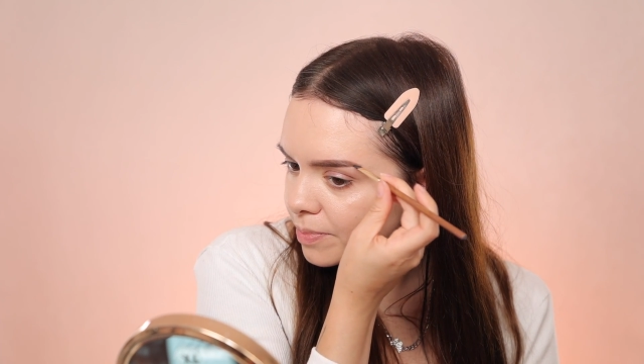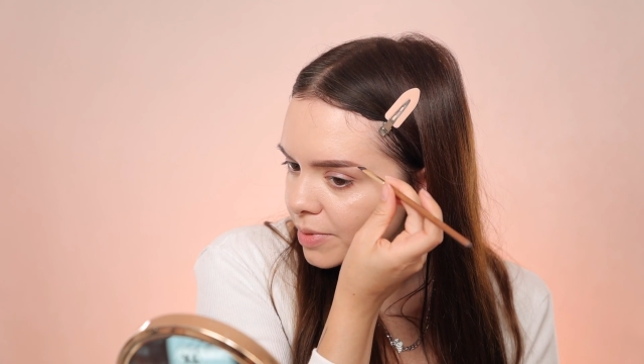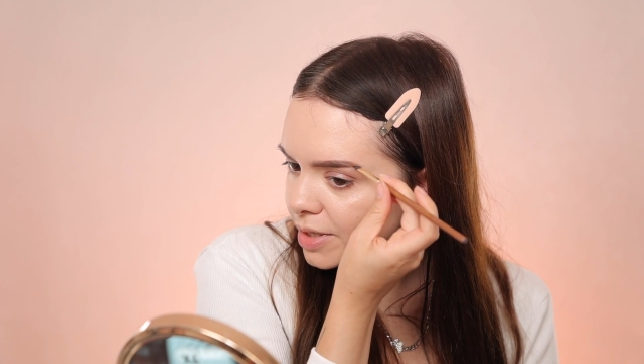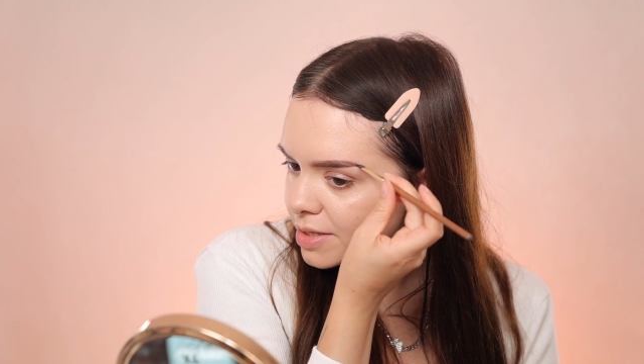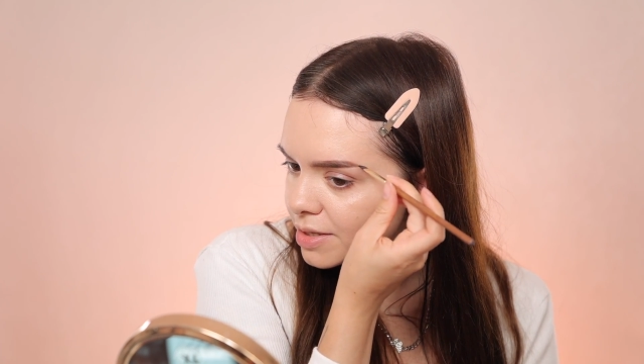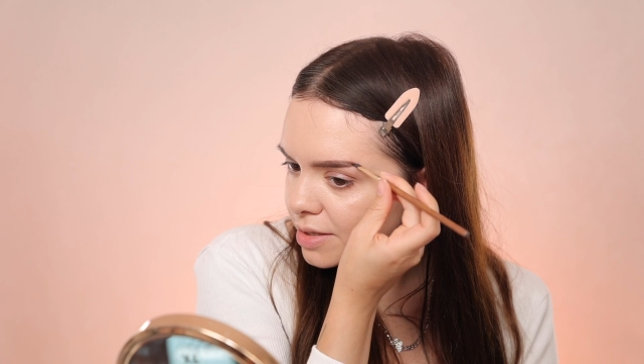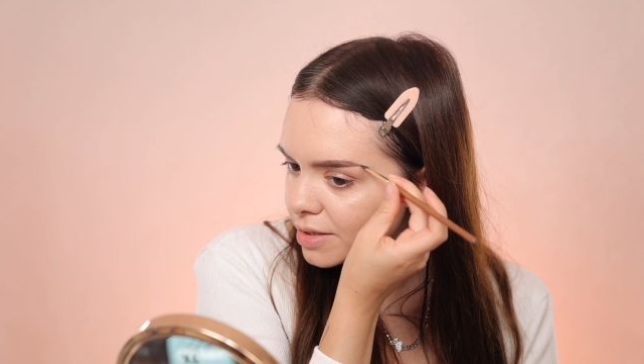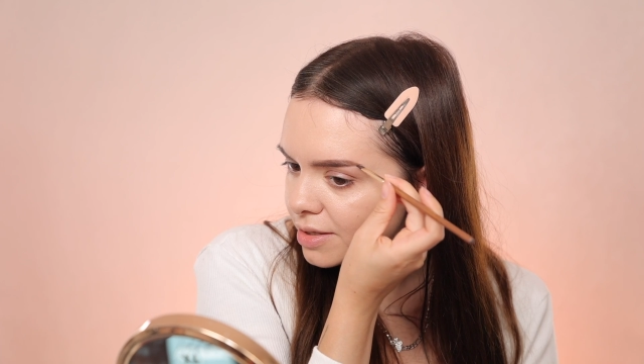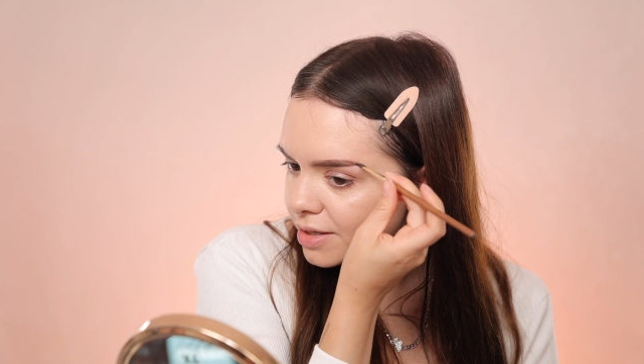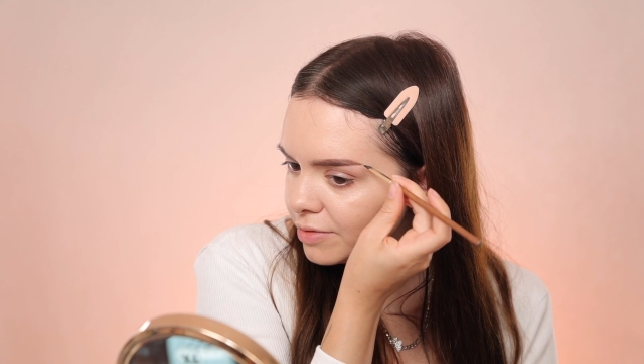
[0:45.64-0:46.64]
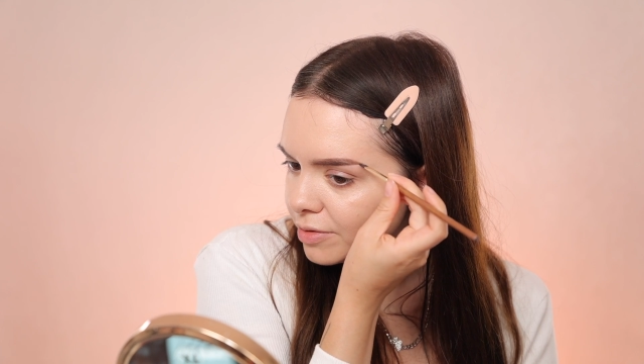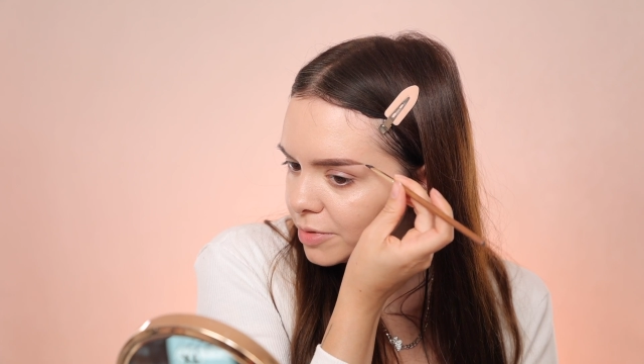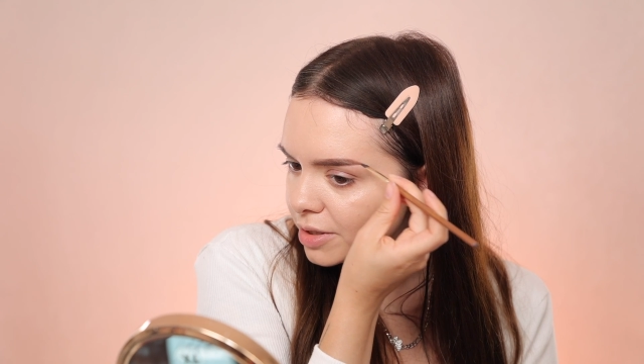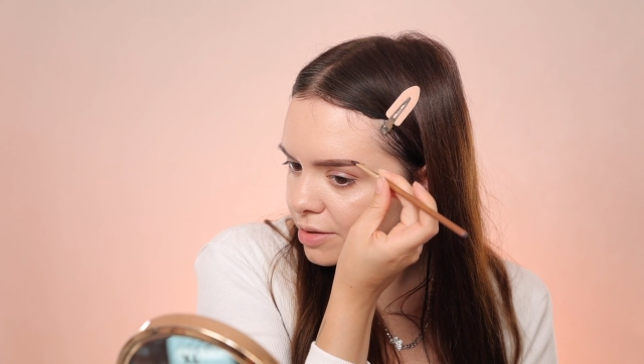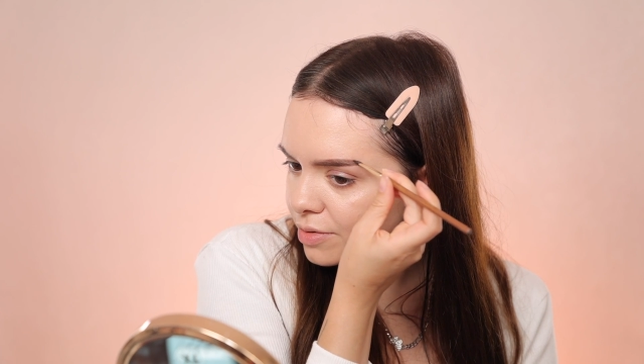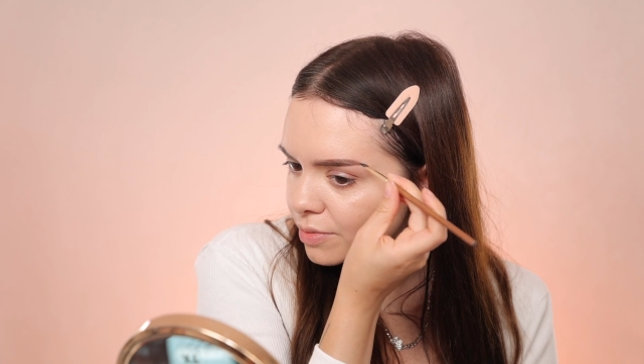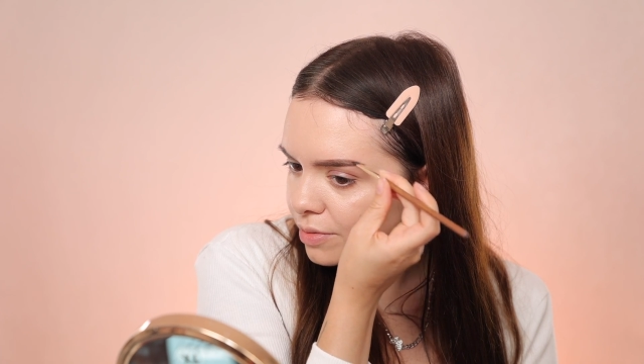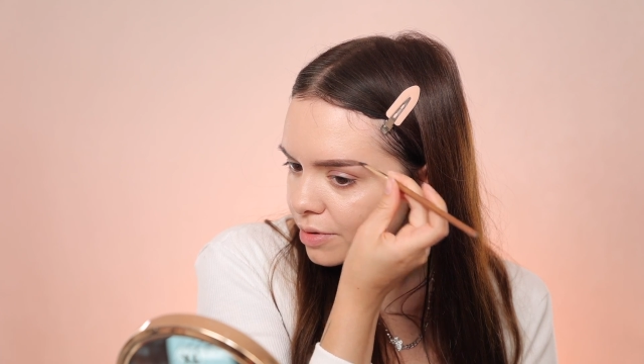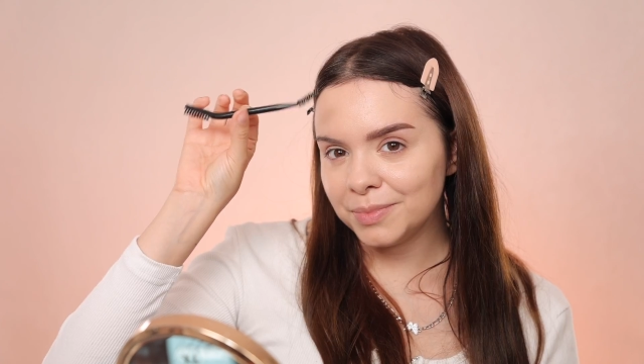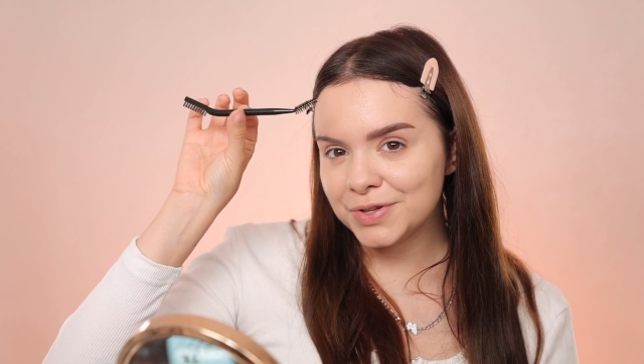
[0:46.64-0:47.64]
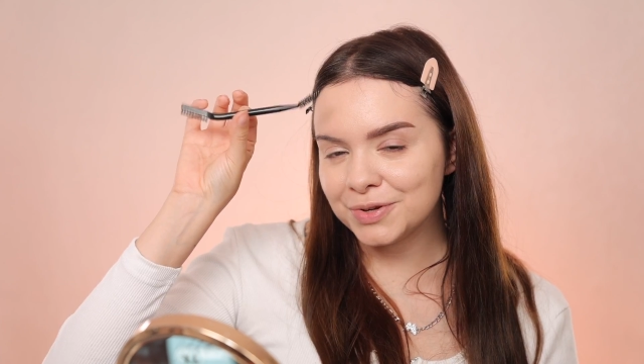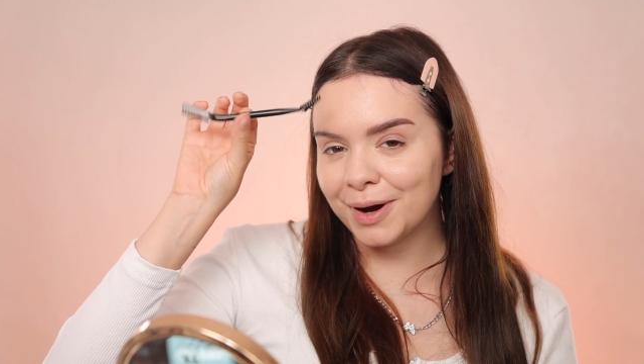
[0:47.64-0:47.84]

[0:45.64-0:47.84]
bisschen Tiefe mit dazu. Mit so einem